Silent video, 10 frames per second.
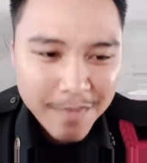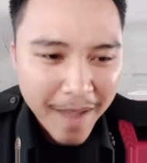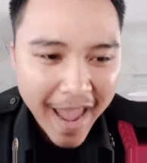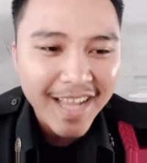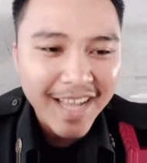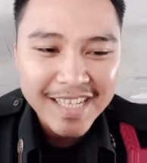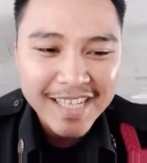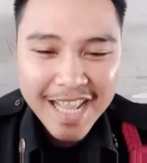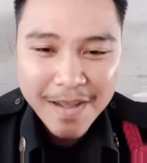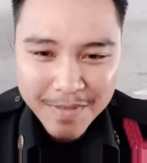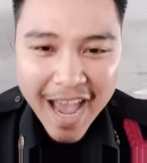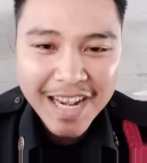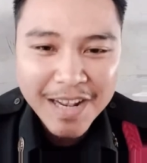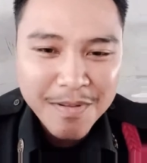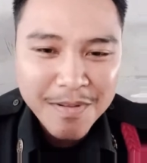เรื่องแปลกก็คือถ้าทำ
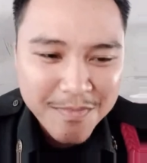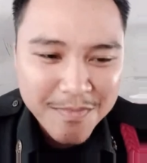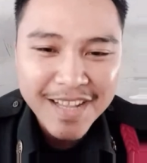งานแล้วไม่